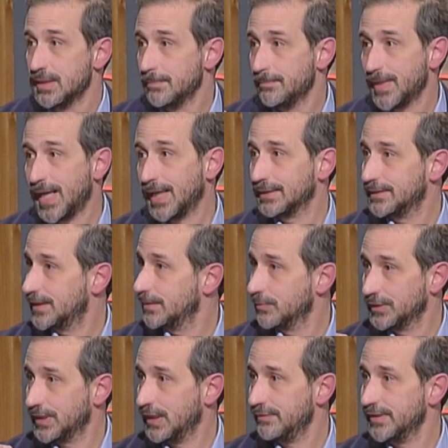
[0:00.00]
attimo
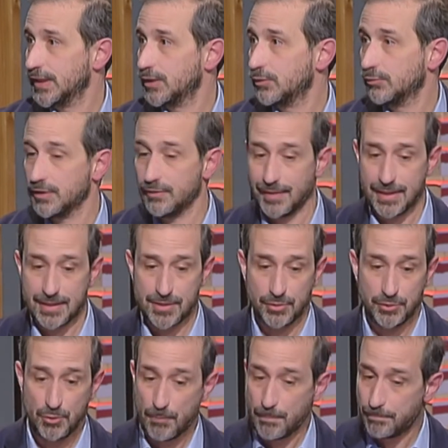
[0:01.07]
nella vita dell'universo di,
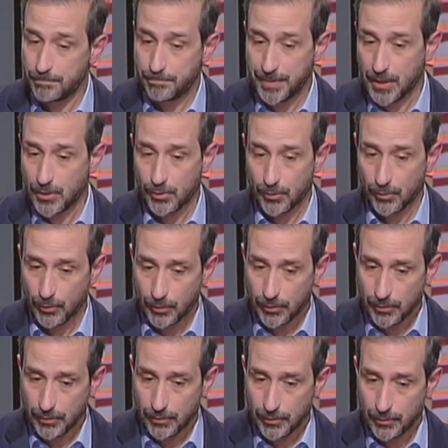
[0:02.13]
un piccolo,
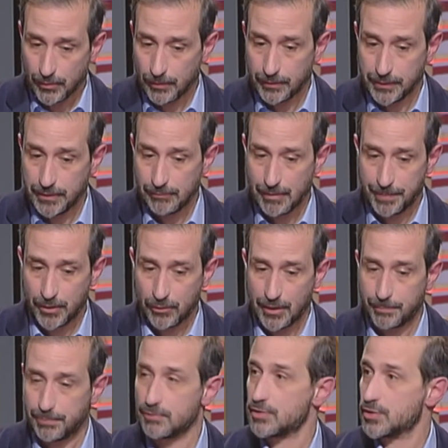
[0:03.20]
oh, di una piccola
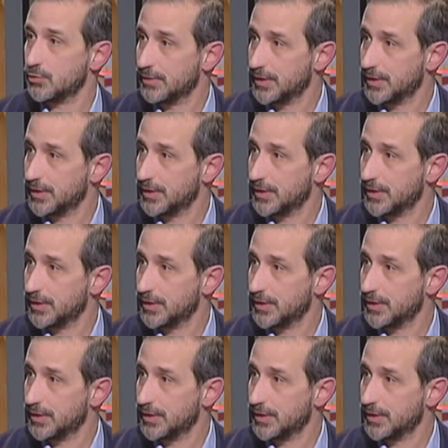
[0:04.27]
porzione